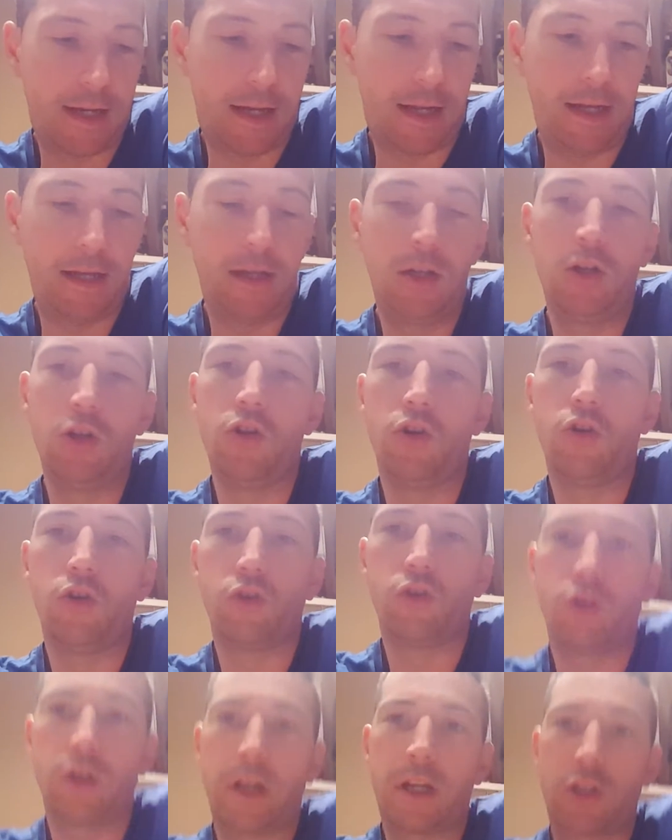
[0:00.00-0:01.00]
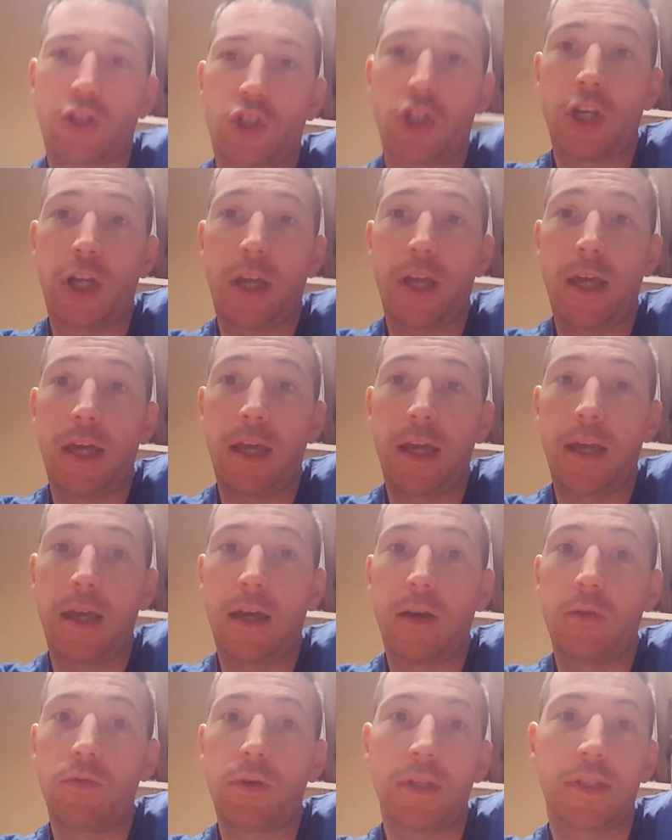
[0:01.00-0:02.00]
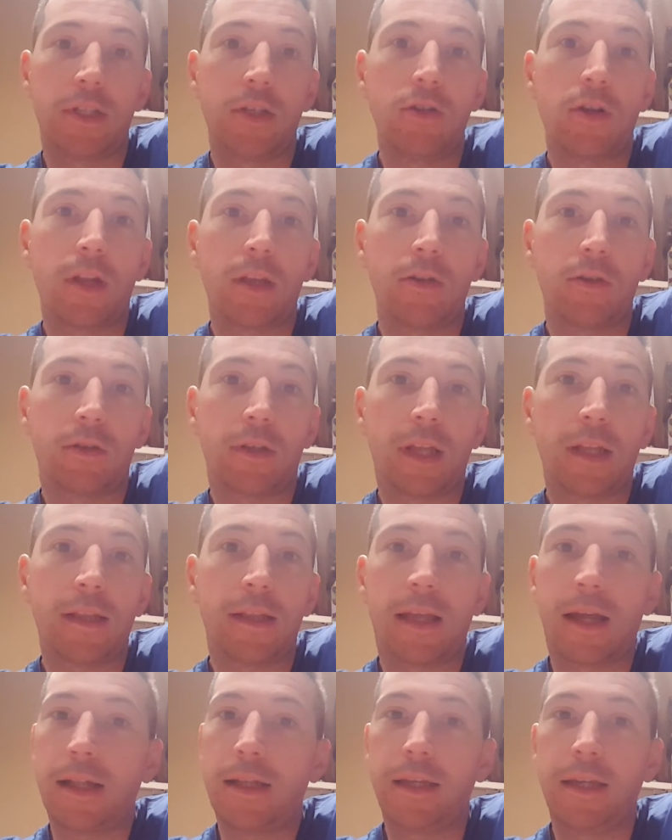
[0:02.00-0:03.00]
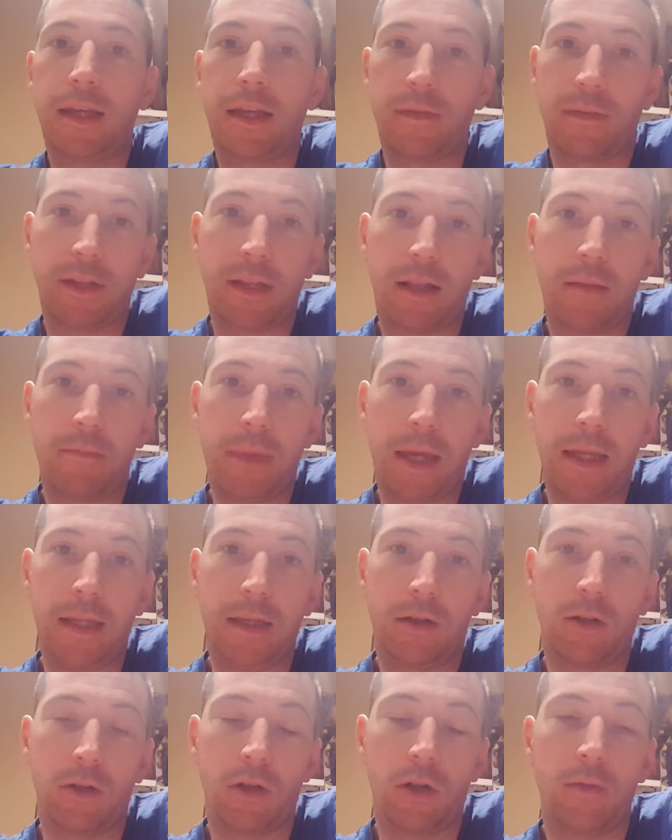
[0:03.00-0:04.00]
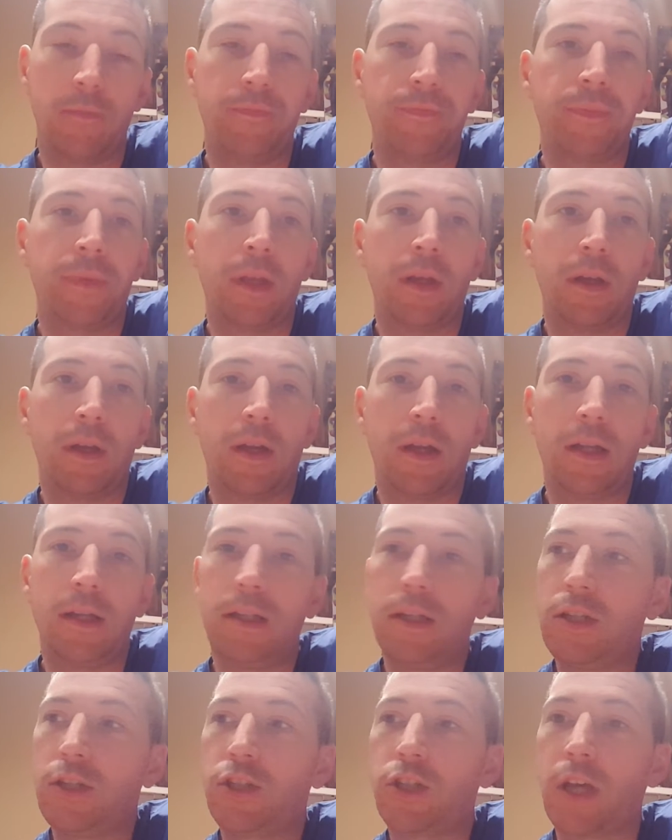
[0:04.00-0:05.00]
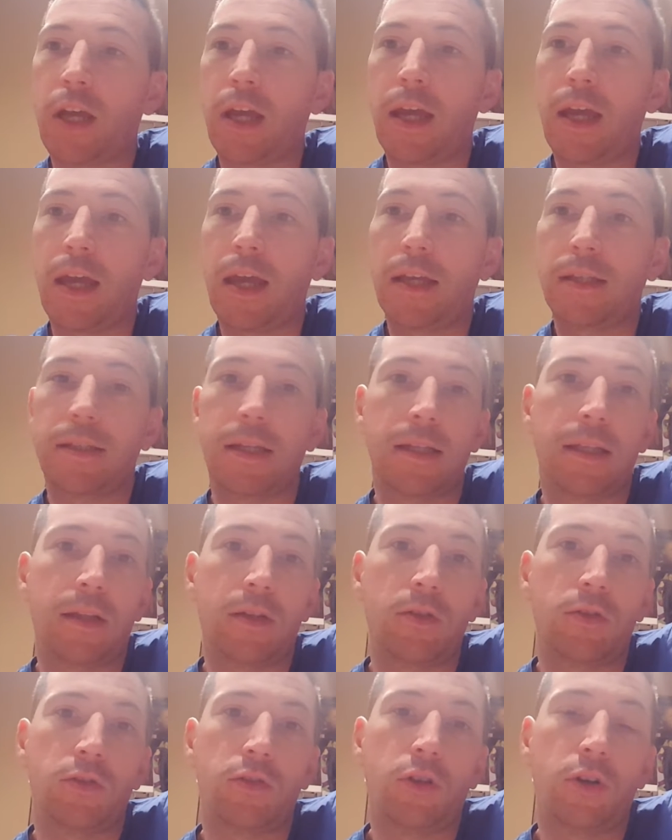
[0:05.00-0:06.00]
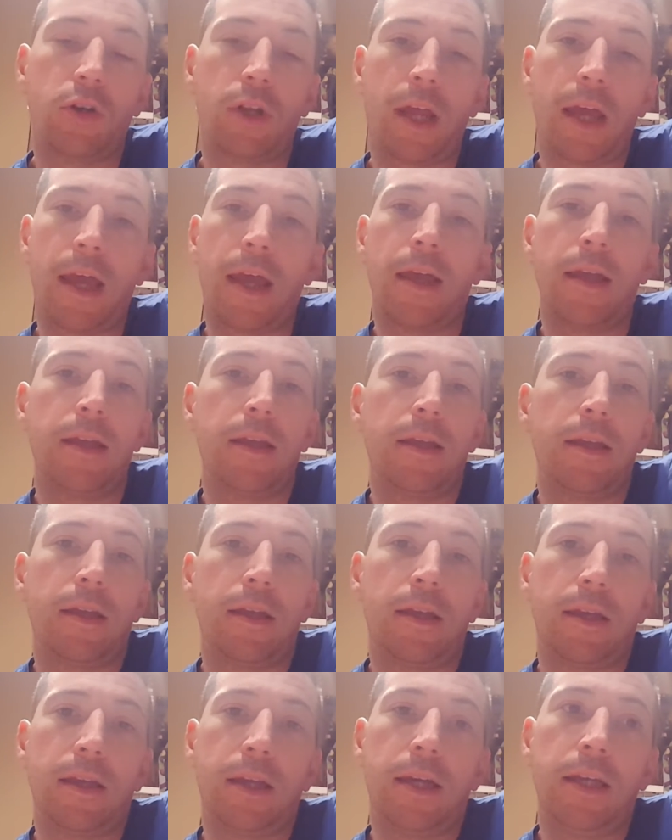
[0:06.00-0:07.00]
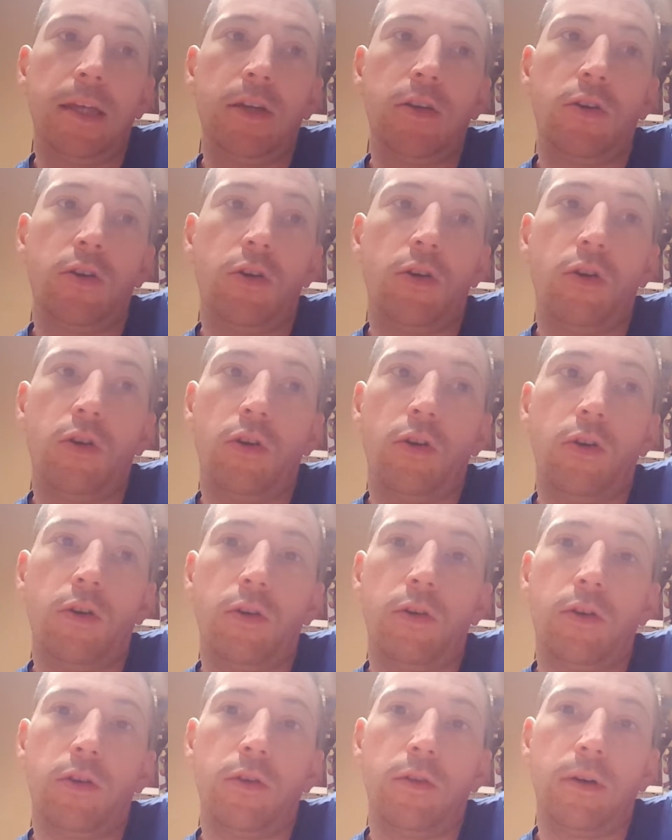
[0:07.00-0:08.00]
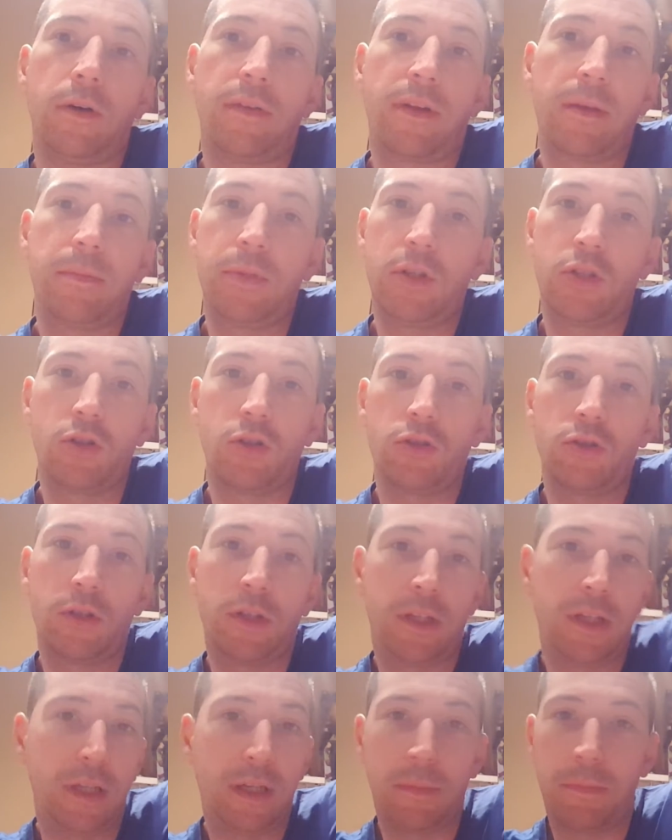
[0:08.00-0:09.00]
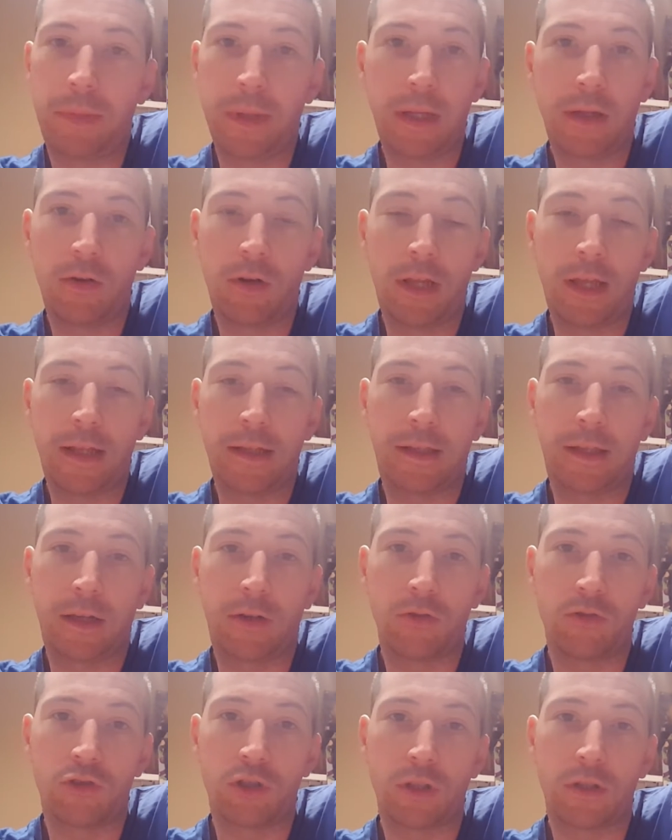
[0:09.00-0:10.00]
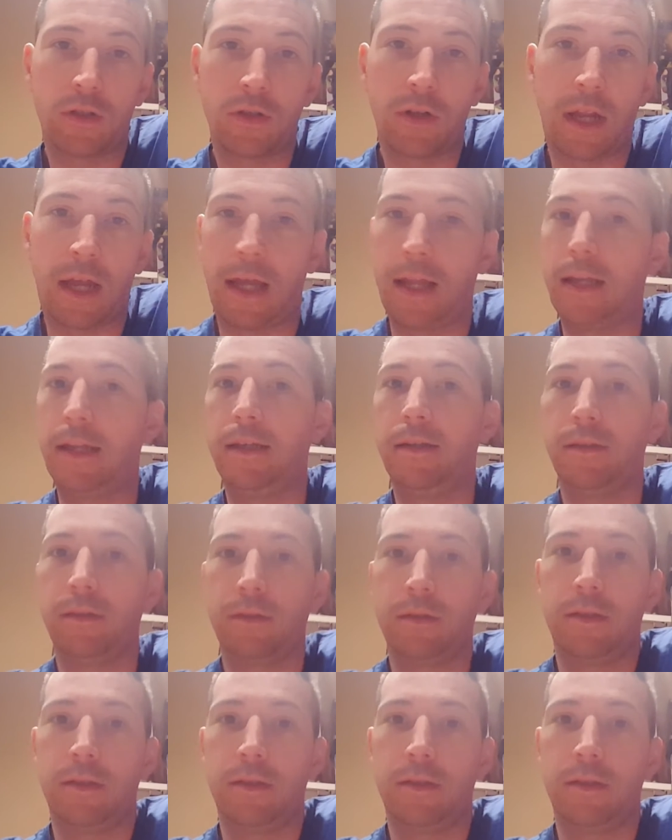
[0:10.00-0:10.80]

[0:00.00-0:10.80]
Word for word: Allora, c'è una signora di 80 anni che va dal medico, no? E gli dice, senta dottore, eh, io avrei bisogno di pillole anticoncezionali.